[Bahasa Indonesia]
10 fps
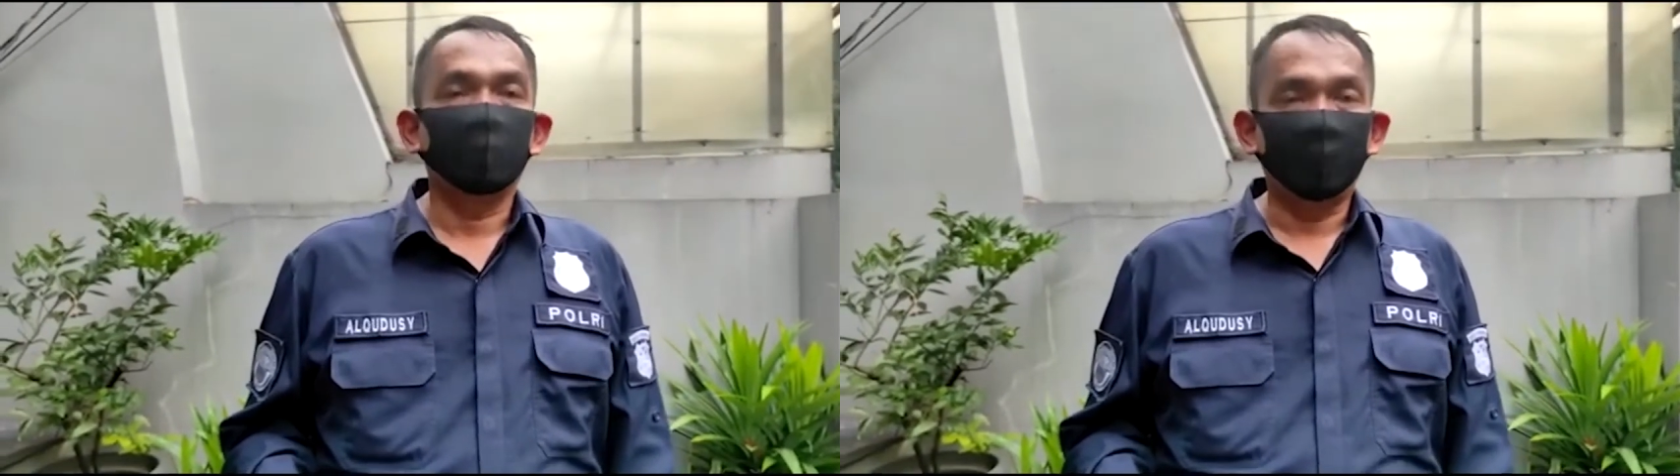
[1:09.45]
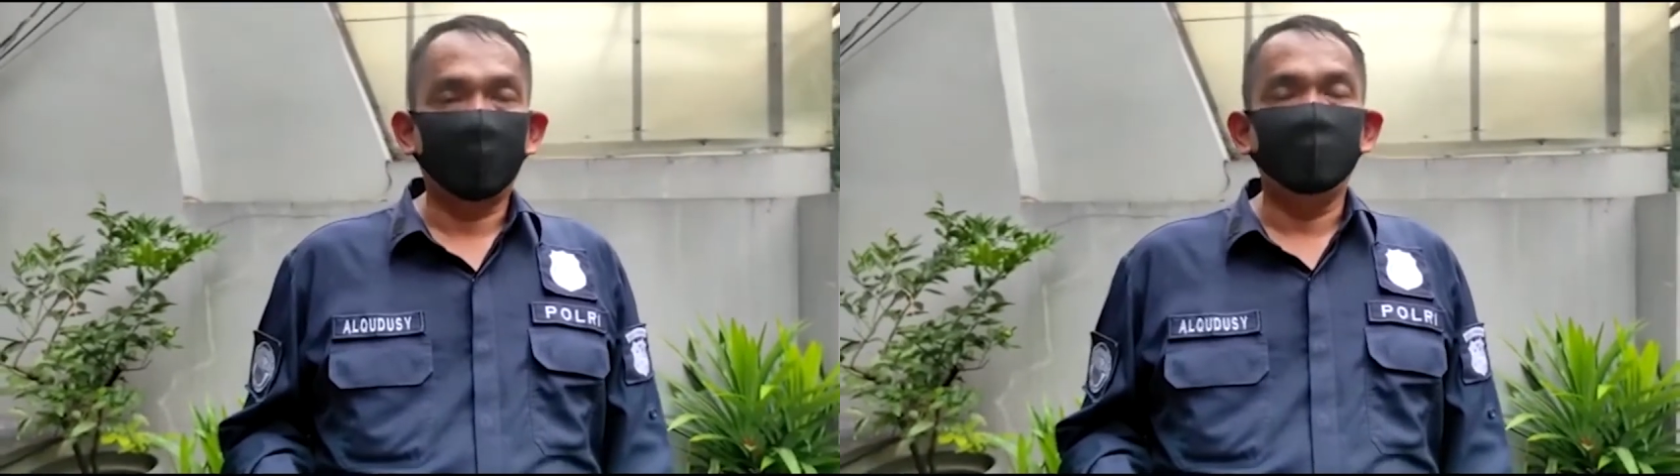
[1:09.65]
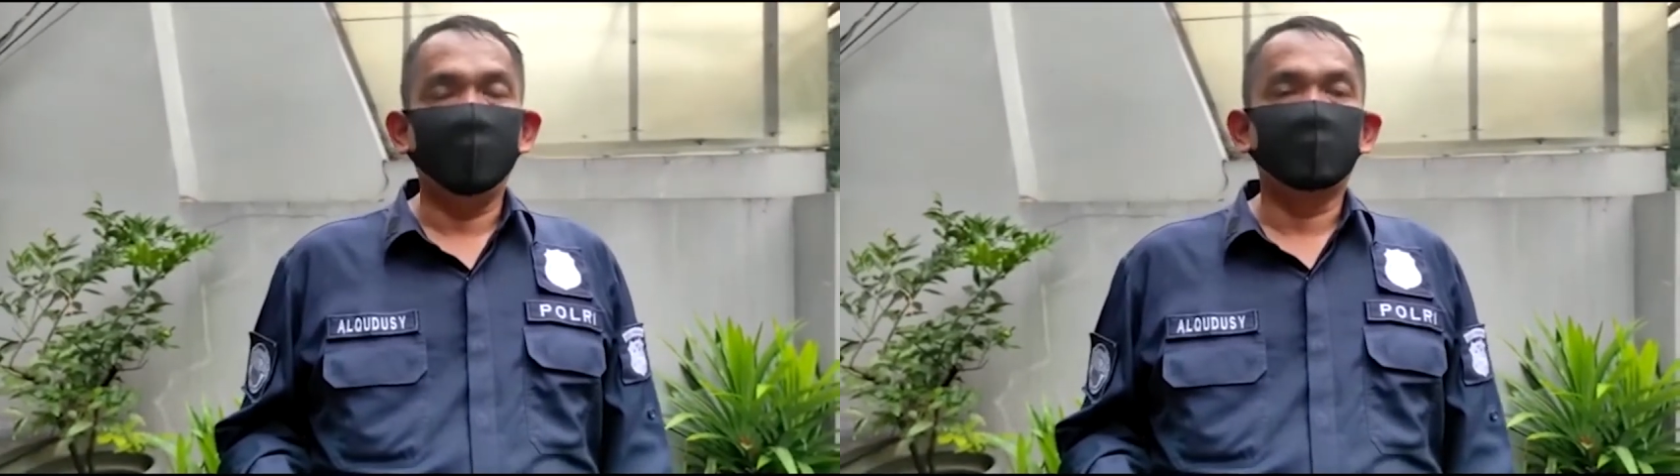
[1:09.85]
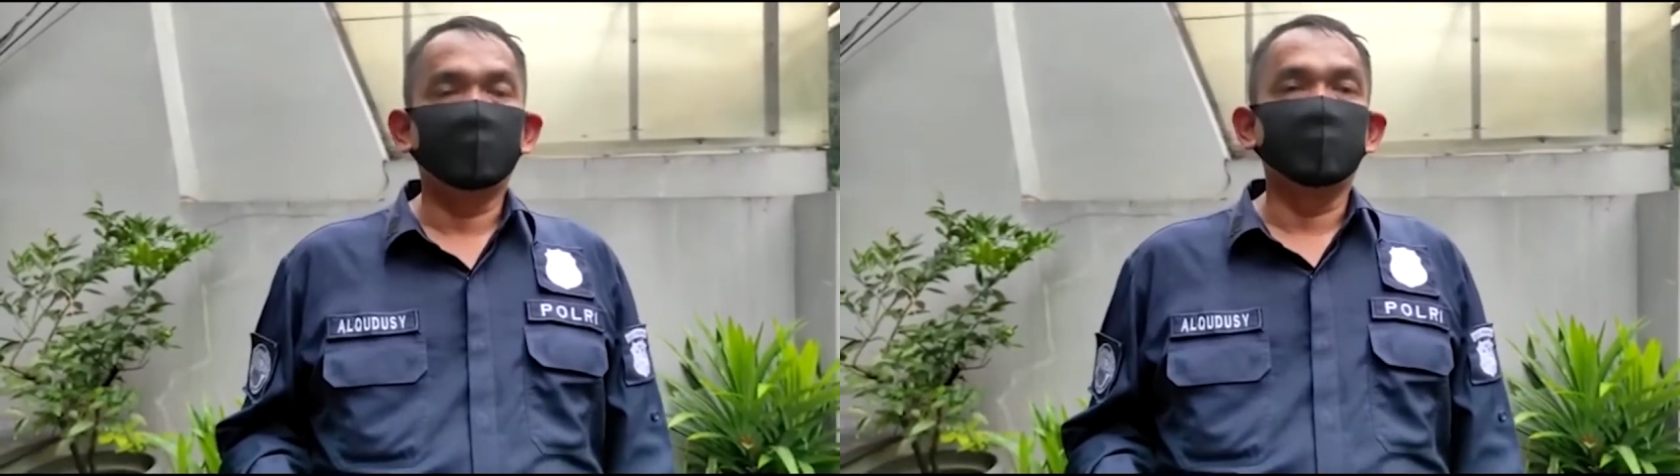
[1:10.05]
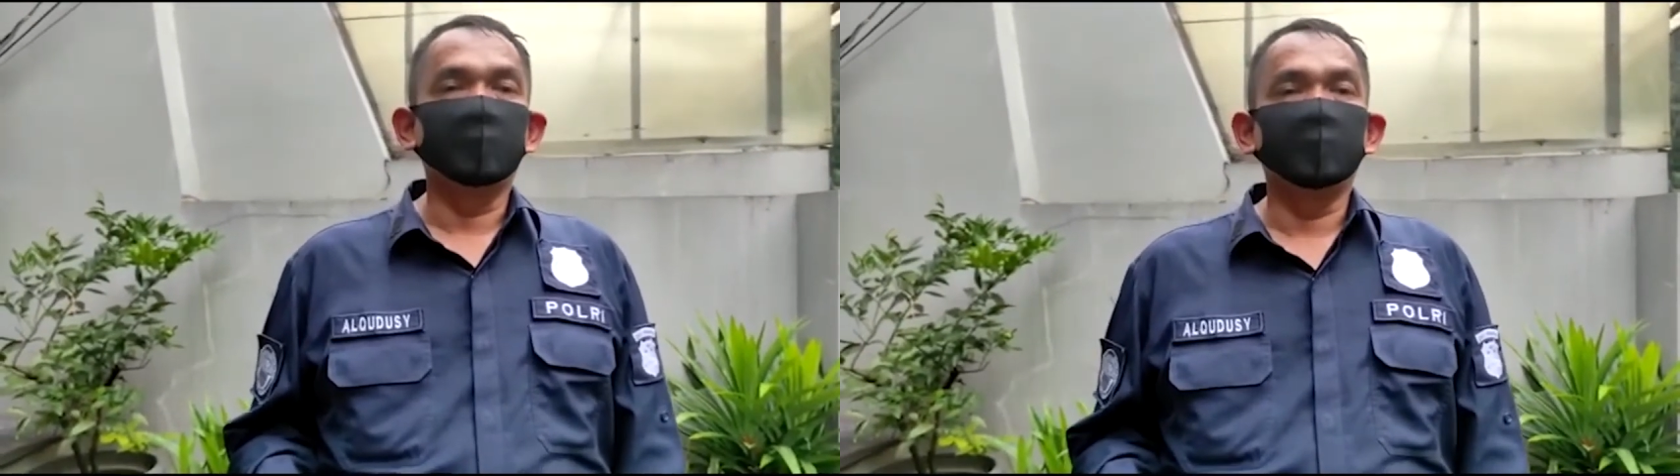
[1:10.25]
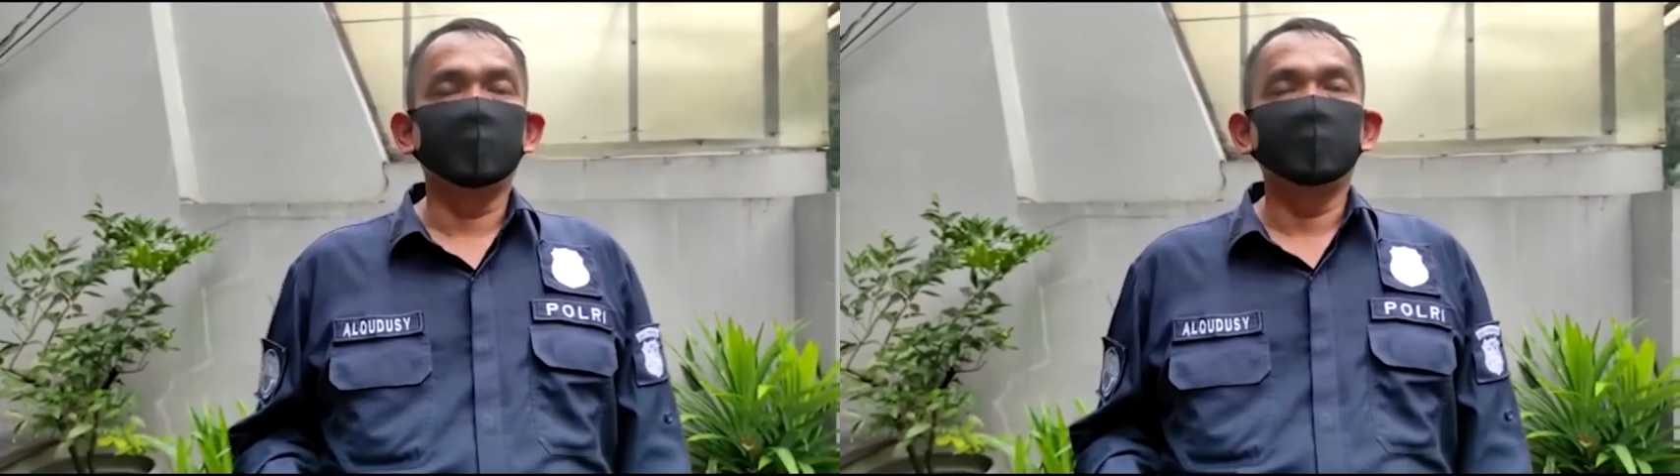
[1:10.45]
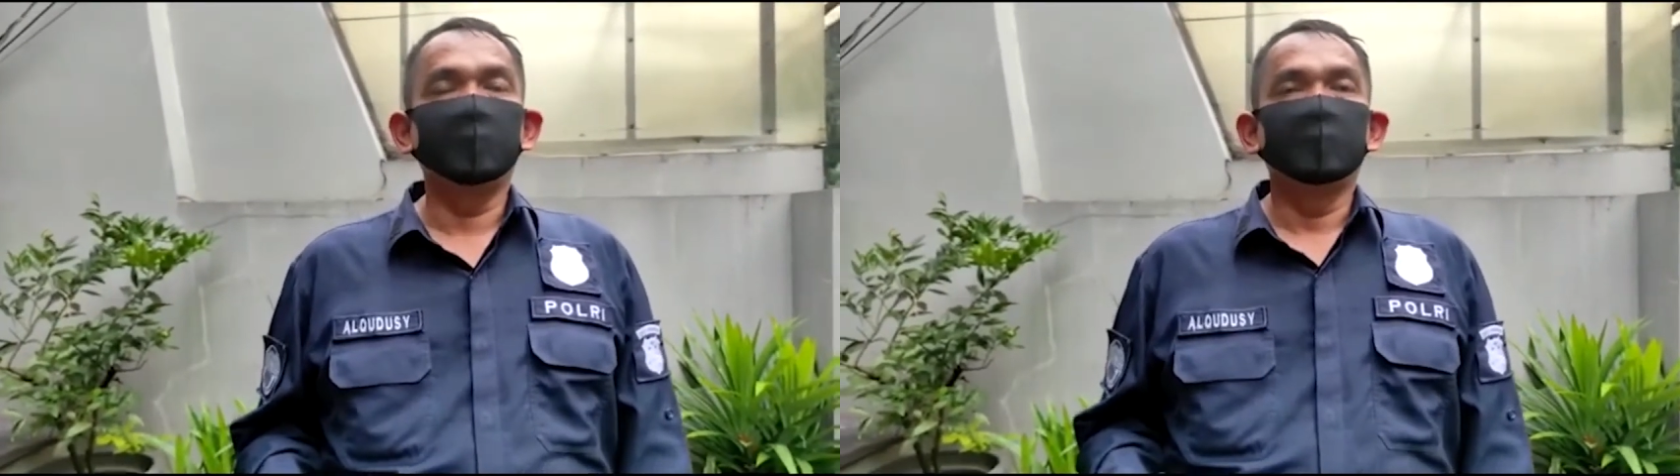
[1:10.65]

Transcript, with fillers: korban baik di